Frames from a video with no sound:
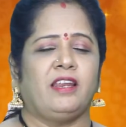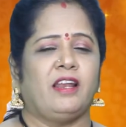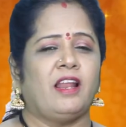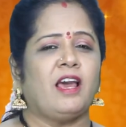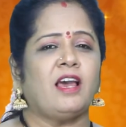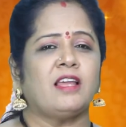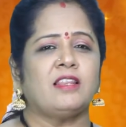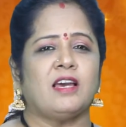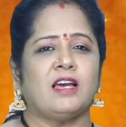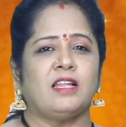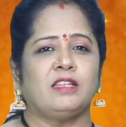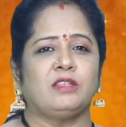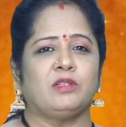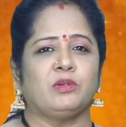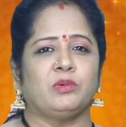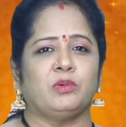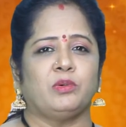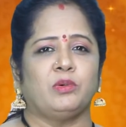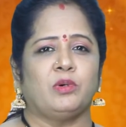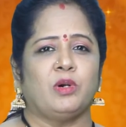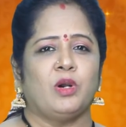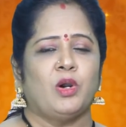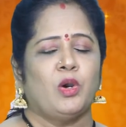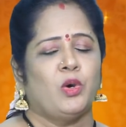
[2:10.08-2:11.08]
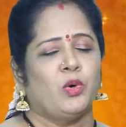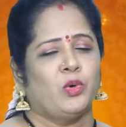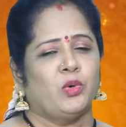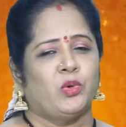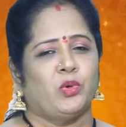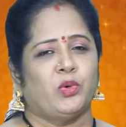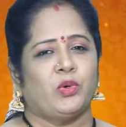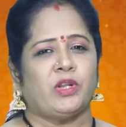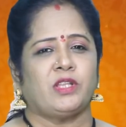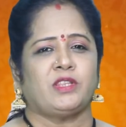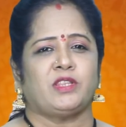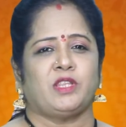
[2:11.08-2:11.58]
నినాదాలతో
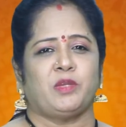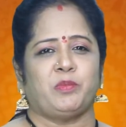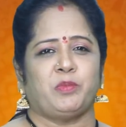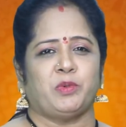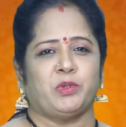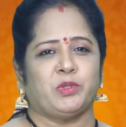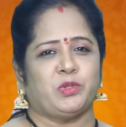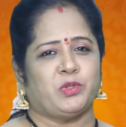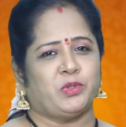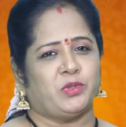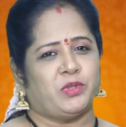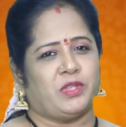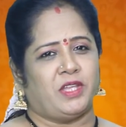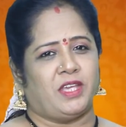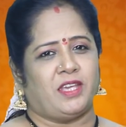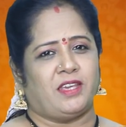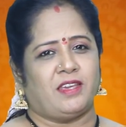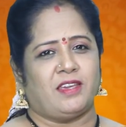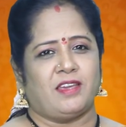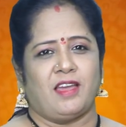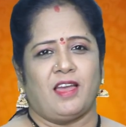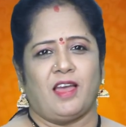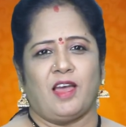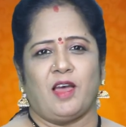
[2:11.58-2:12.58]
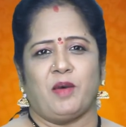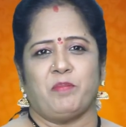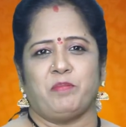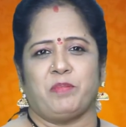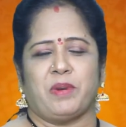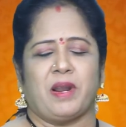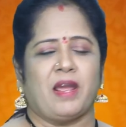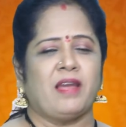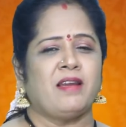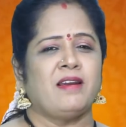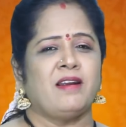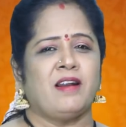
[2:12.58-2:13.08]
కోరెత్తిపోతుంది ఆ
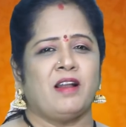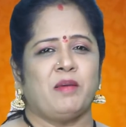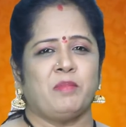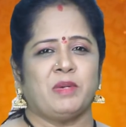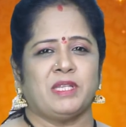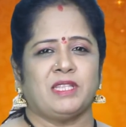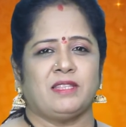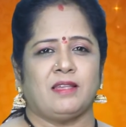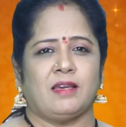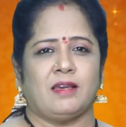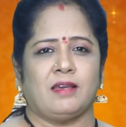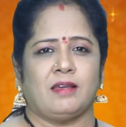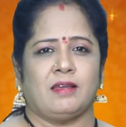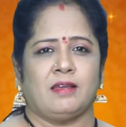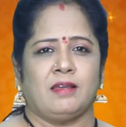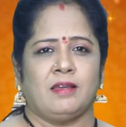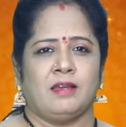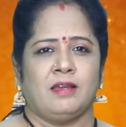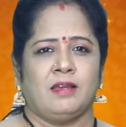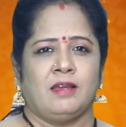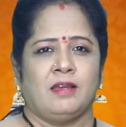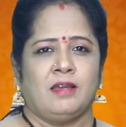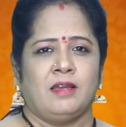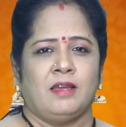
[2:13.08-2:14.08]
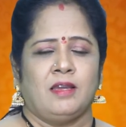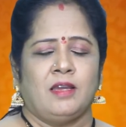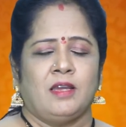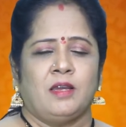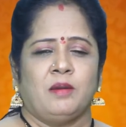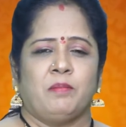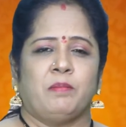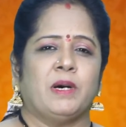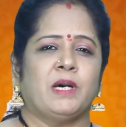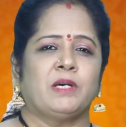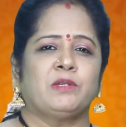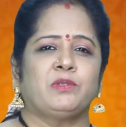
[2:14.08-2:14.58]
ప్రాంగణమంతా
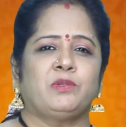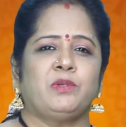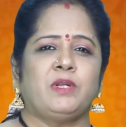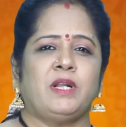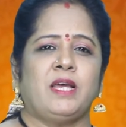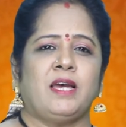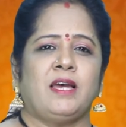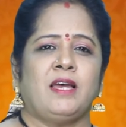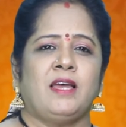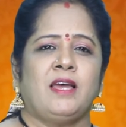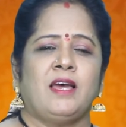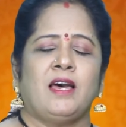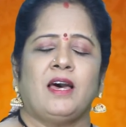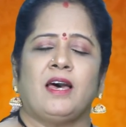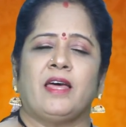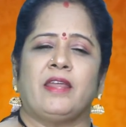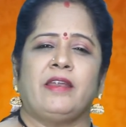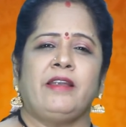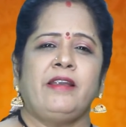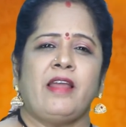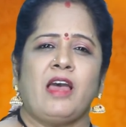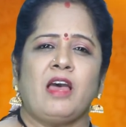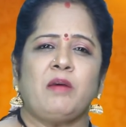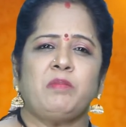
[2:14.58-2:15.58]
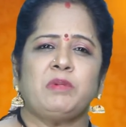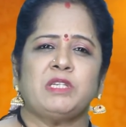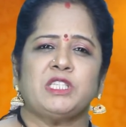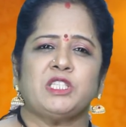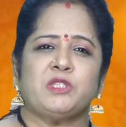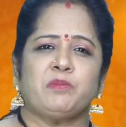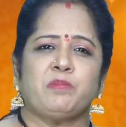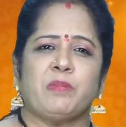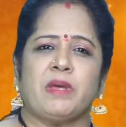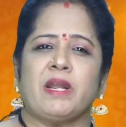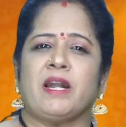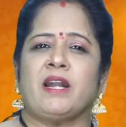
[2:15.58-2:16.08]
భక్తుల హరినామ
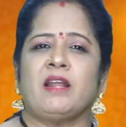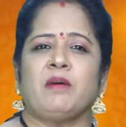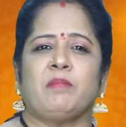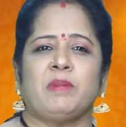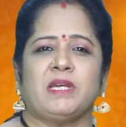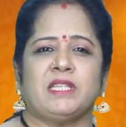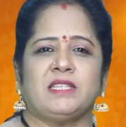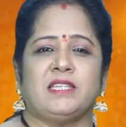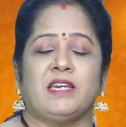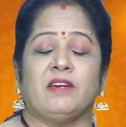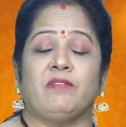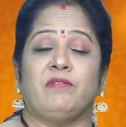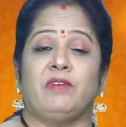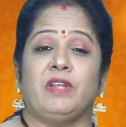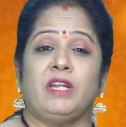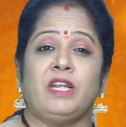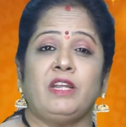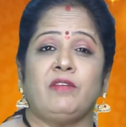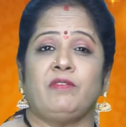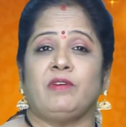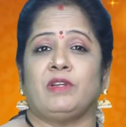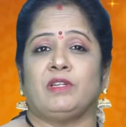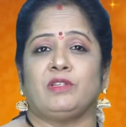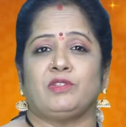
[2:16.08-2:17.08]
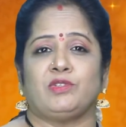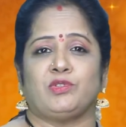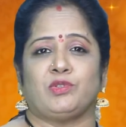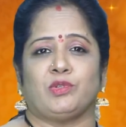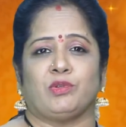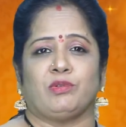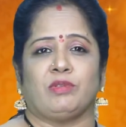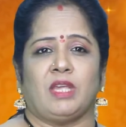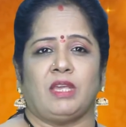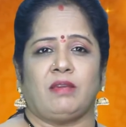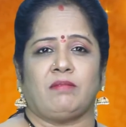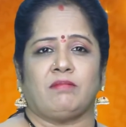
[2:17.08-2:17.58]
స్మరణ మధ్య వెళ్ళి
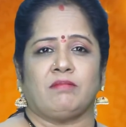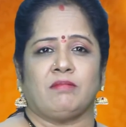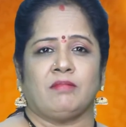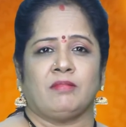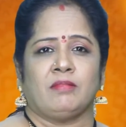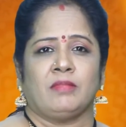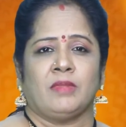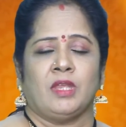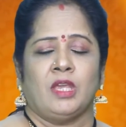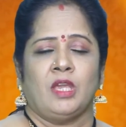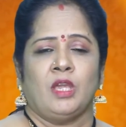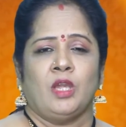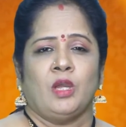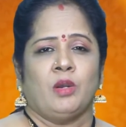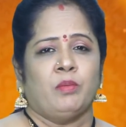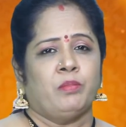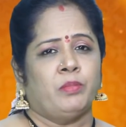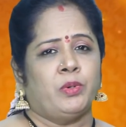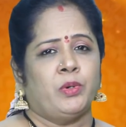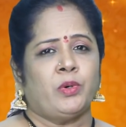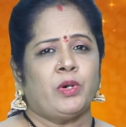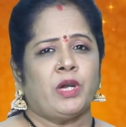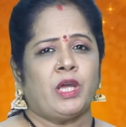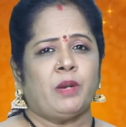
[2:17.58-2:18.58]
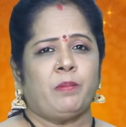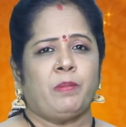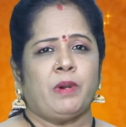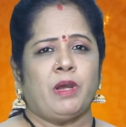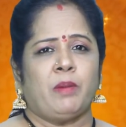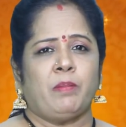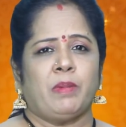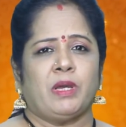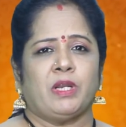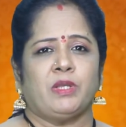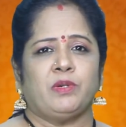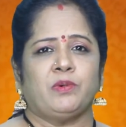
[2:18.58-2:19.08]
విరుస్తుంది భూగర్భ
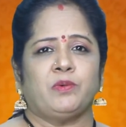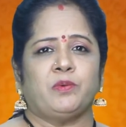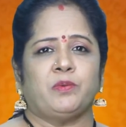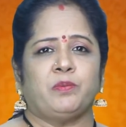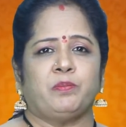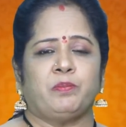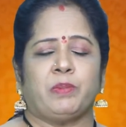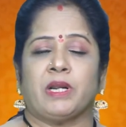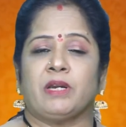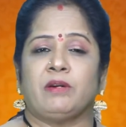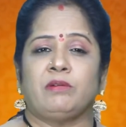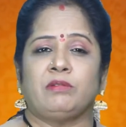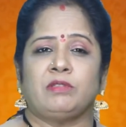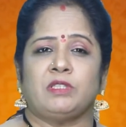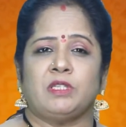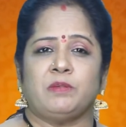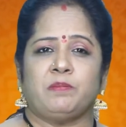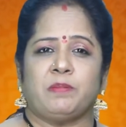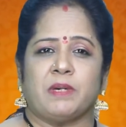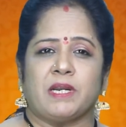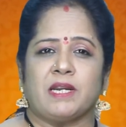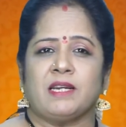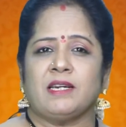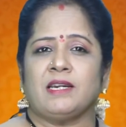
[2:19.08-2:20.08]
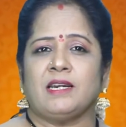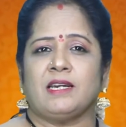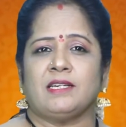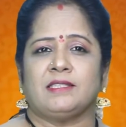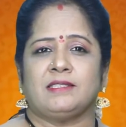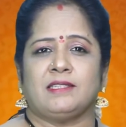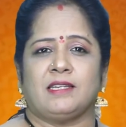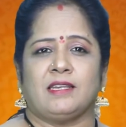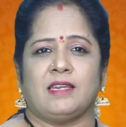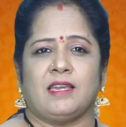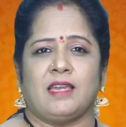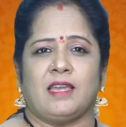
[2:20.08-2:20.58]
మరియు ప్రకృతి పరంగా
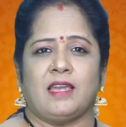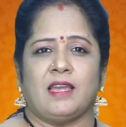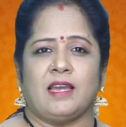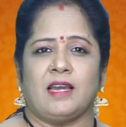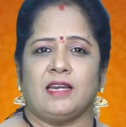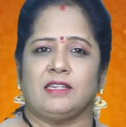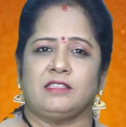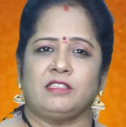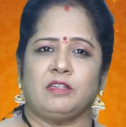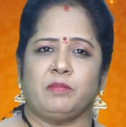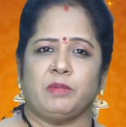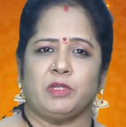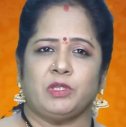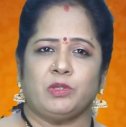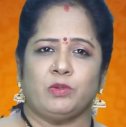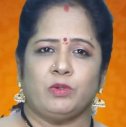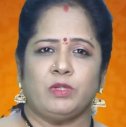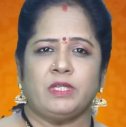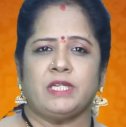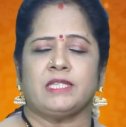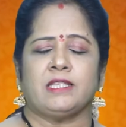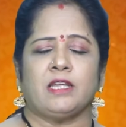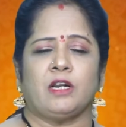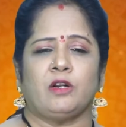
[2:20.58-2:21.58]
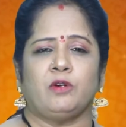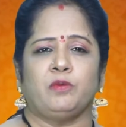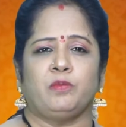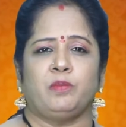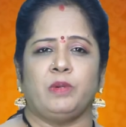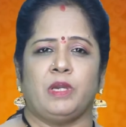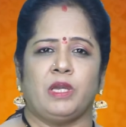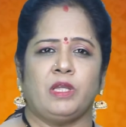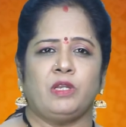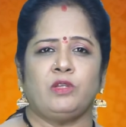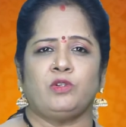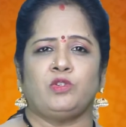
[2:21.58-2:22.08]
జరిగే అసమతుల్యతలను
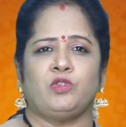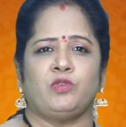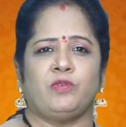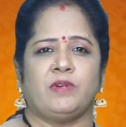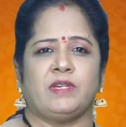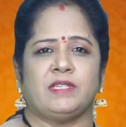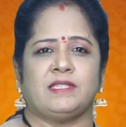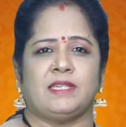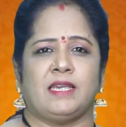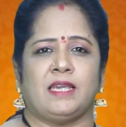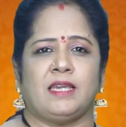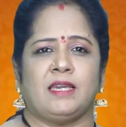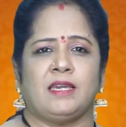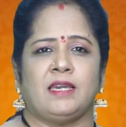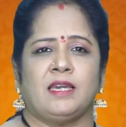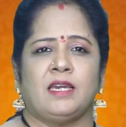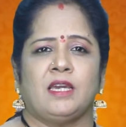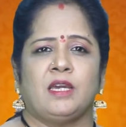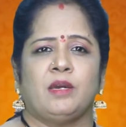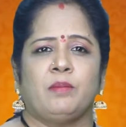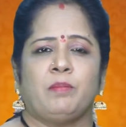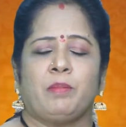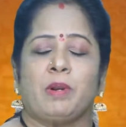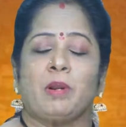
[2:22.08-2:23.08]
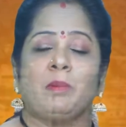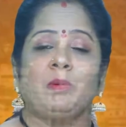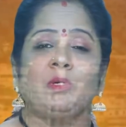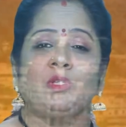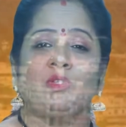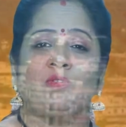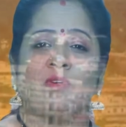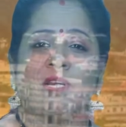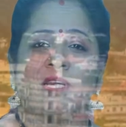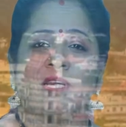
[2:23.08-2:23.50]
వేరీజు వేసే ప్రభుత్వ